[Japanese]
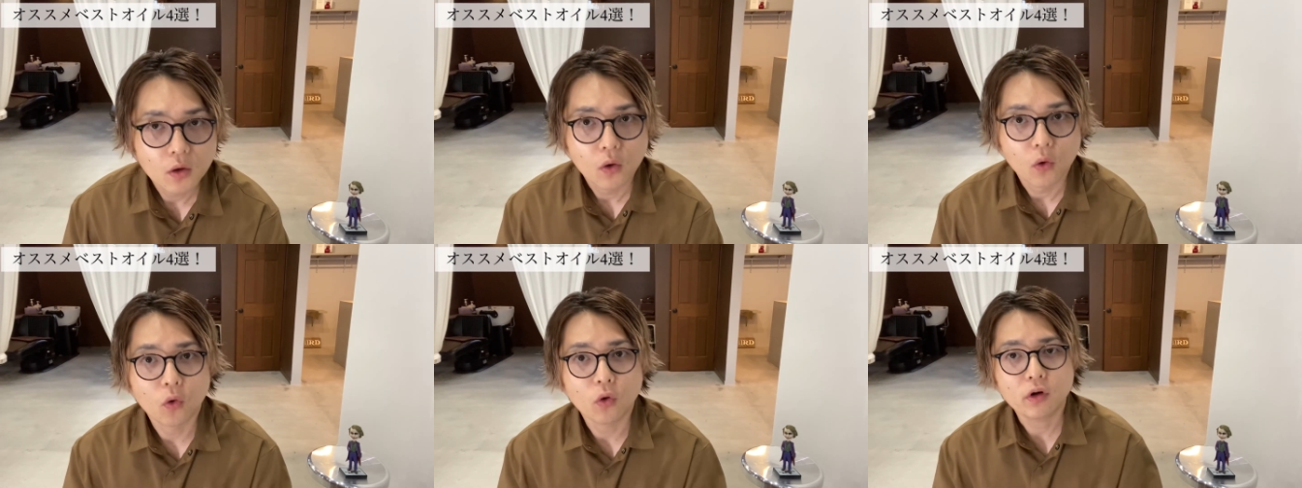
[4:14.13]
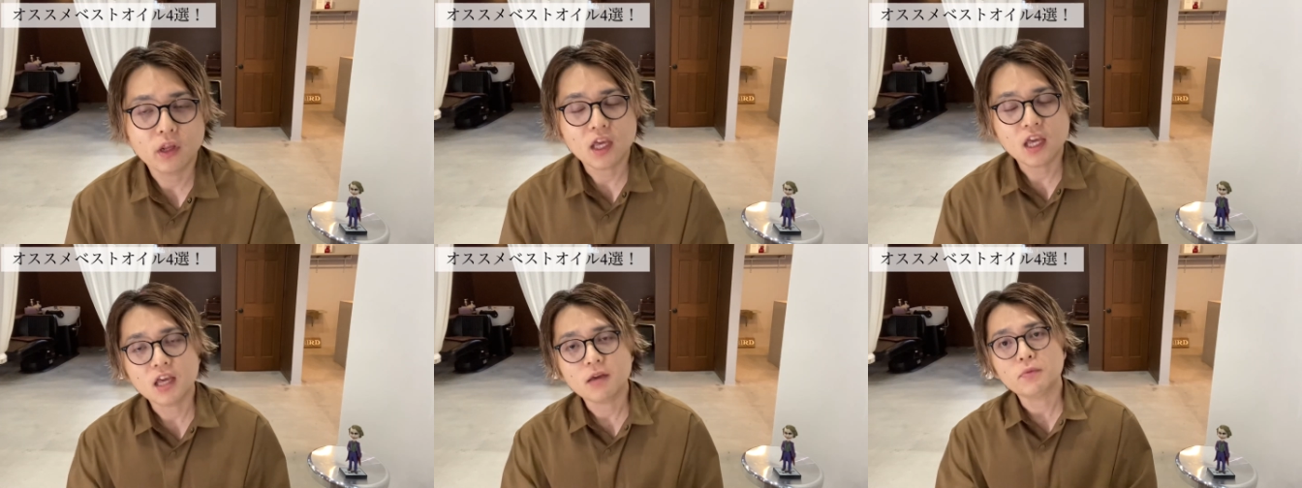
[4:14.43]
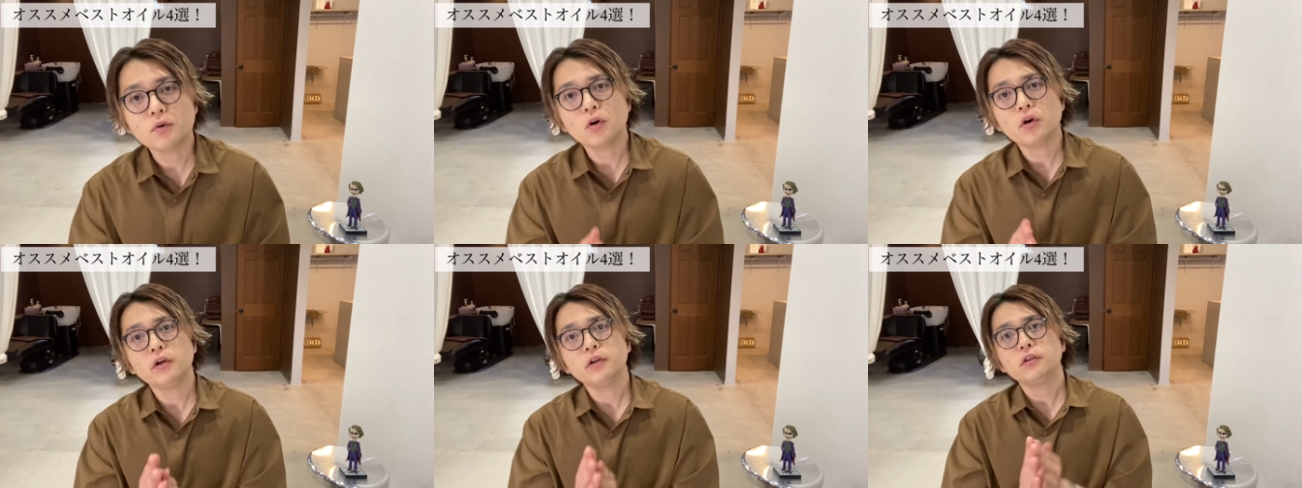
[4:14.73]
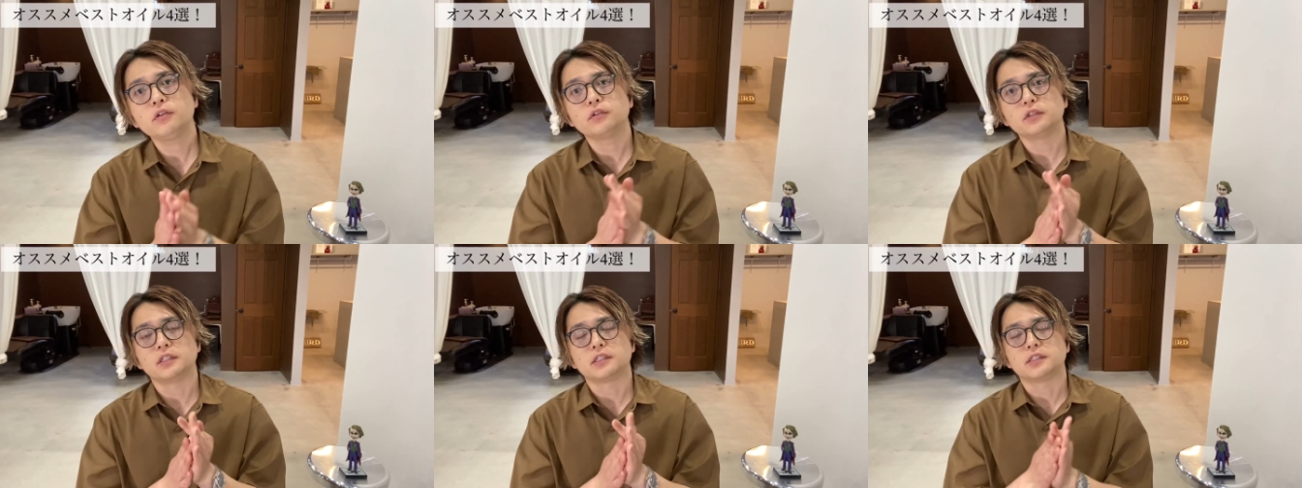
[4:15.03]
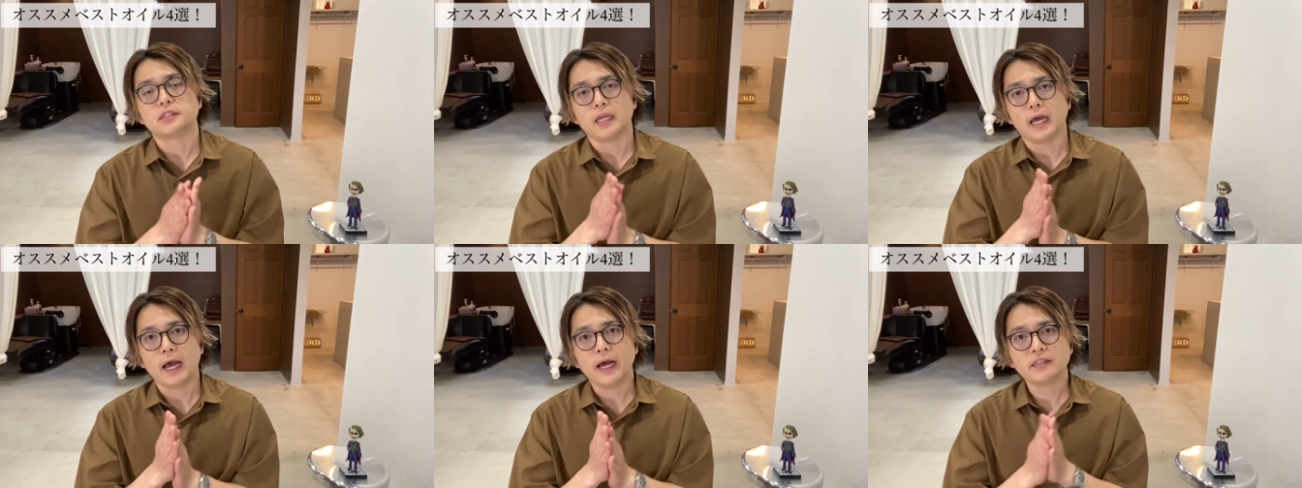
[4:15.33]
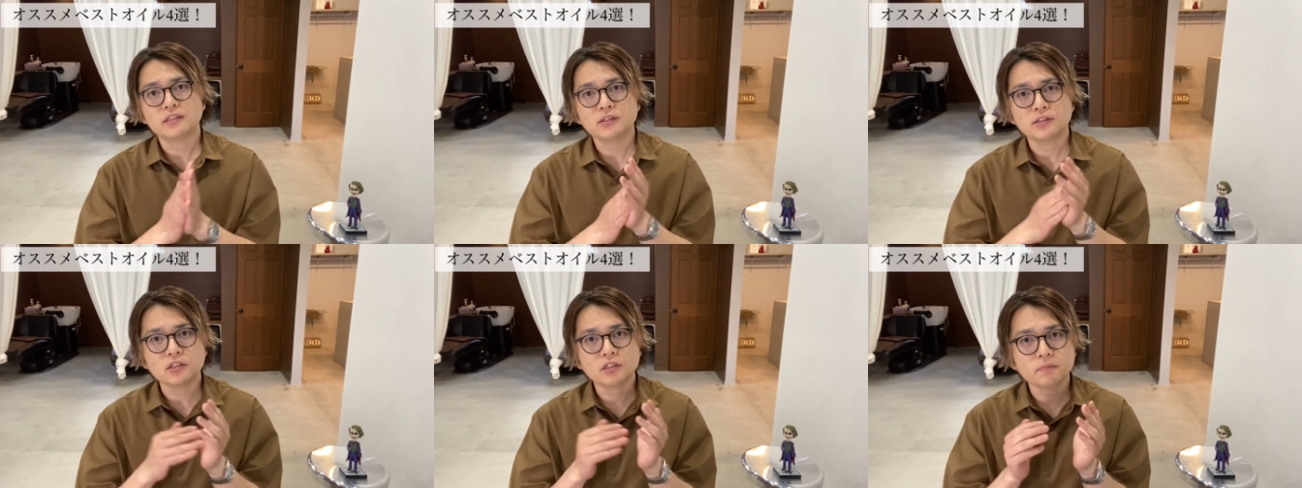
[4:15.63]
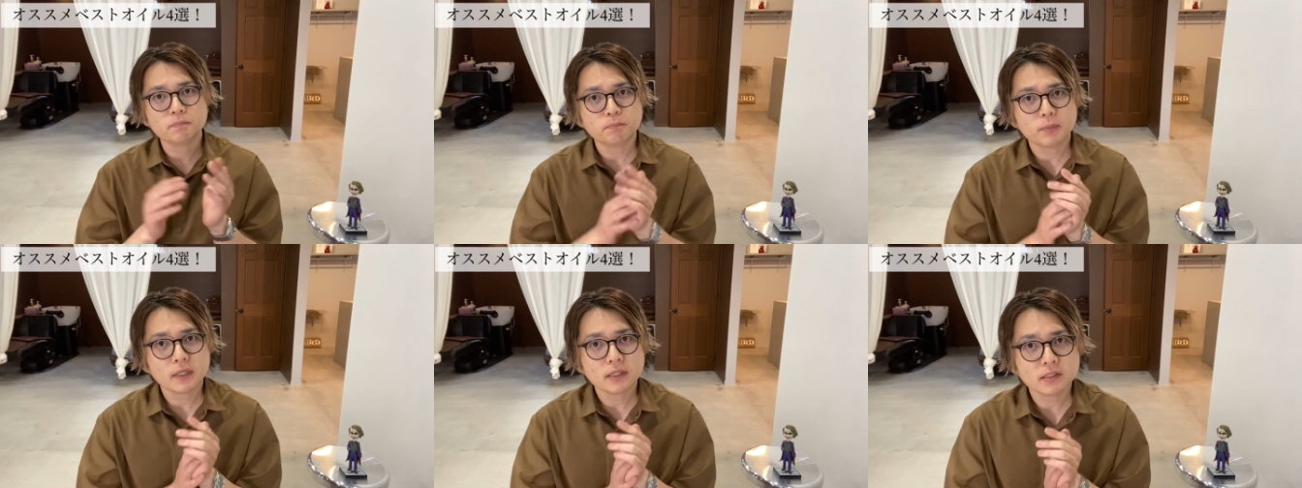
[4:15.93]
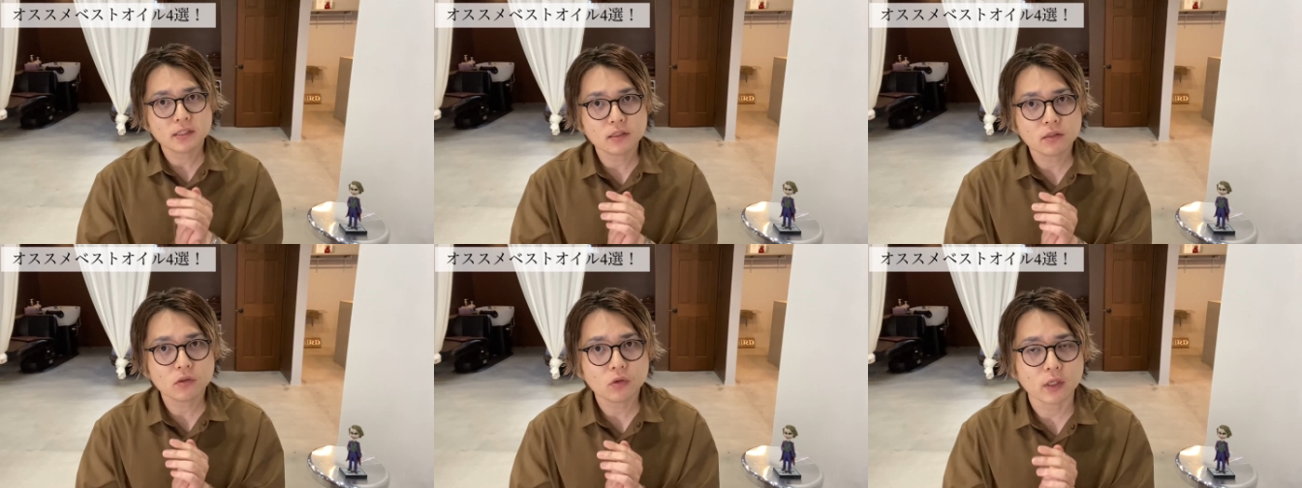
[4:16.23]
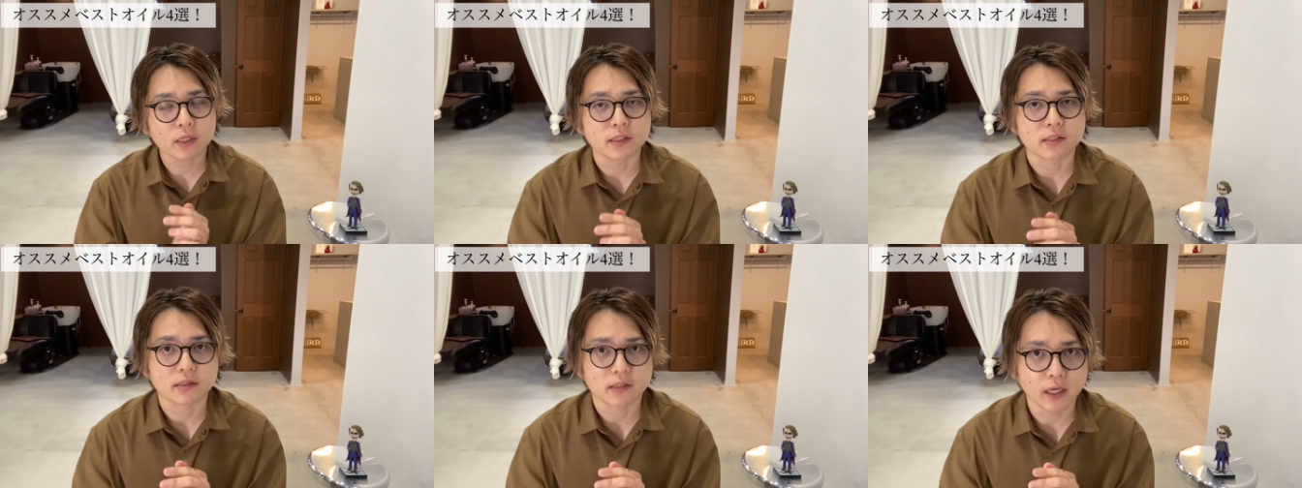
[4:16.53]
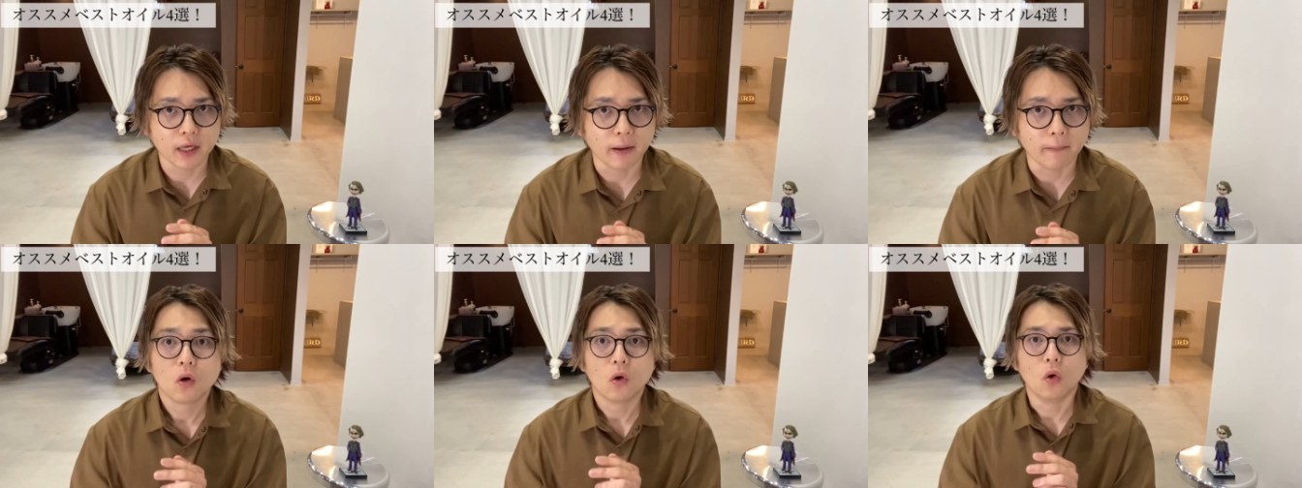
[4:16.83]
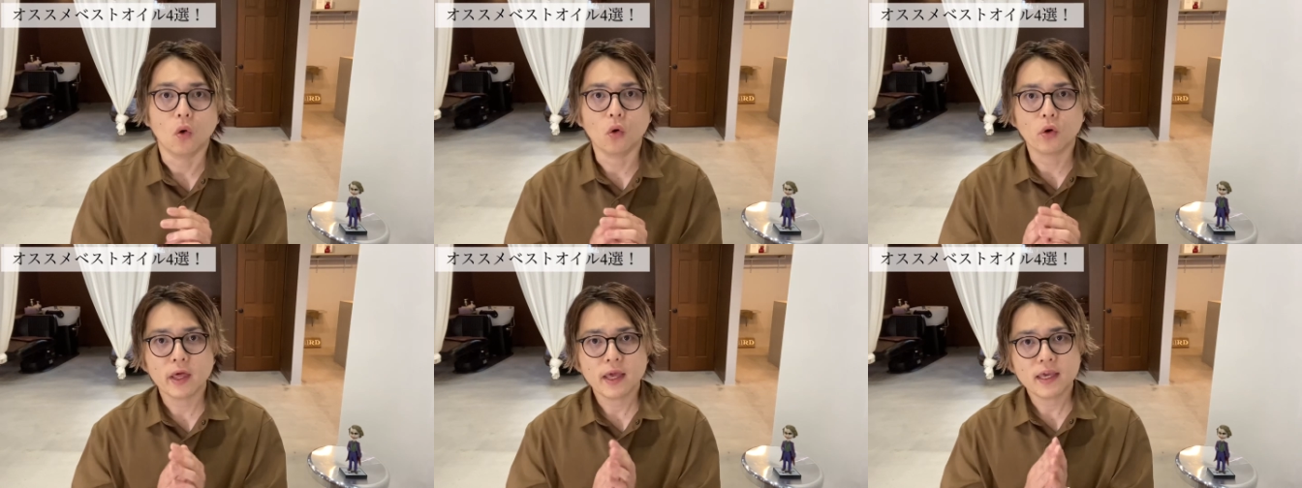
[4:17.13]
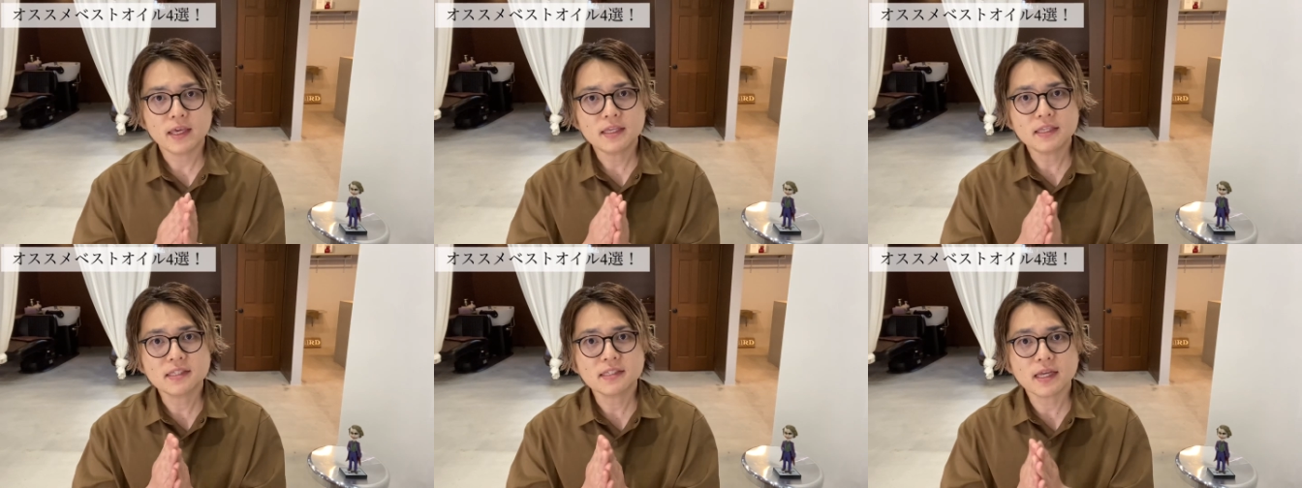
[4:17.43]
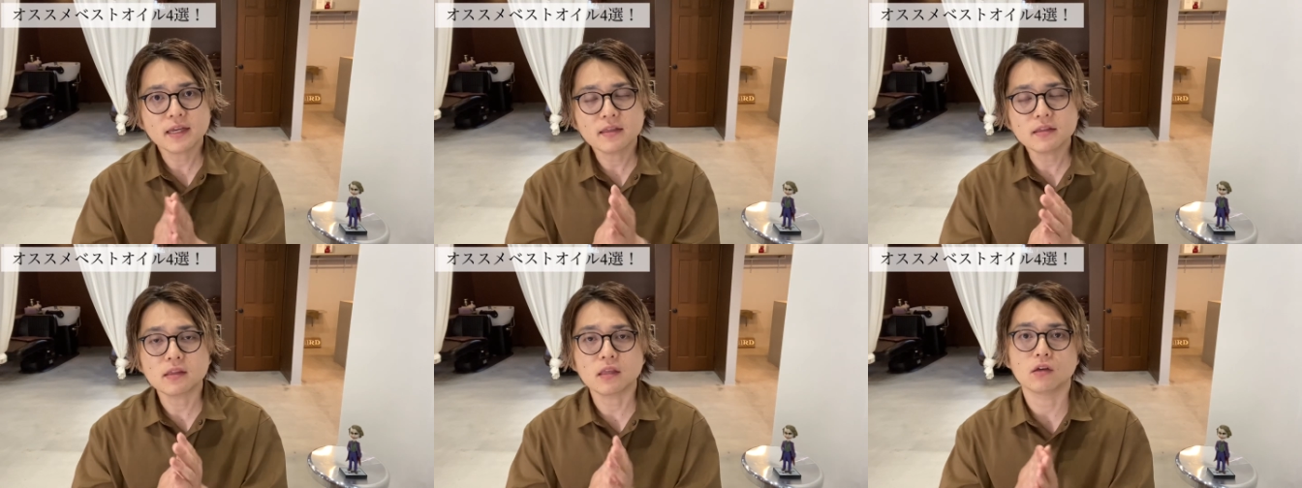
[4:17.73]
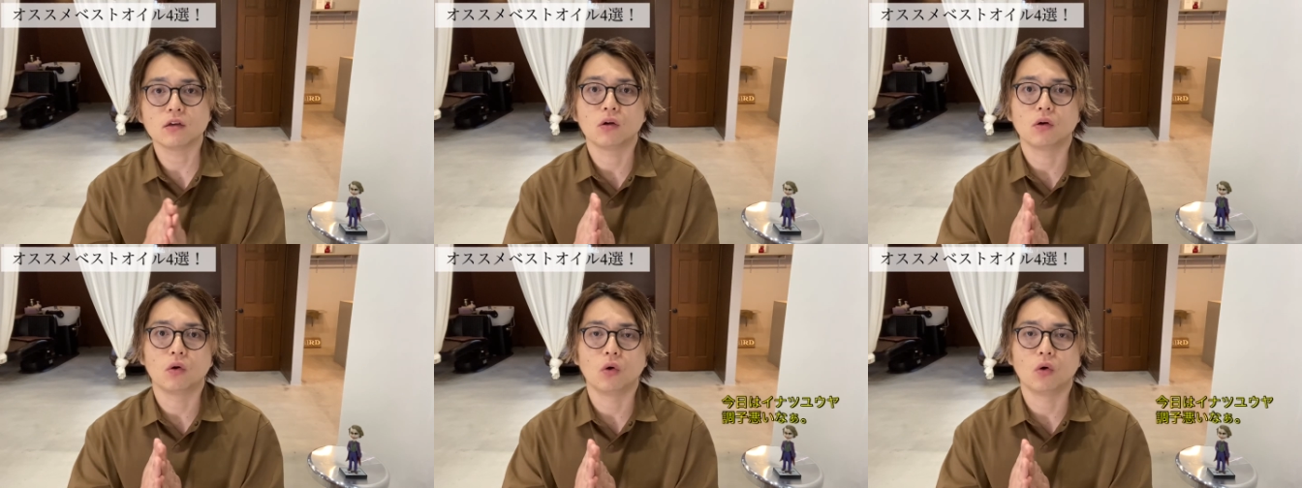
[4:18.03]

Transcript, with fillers: オリーブオイルのですね、80% がですね、オレイン酸という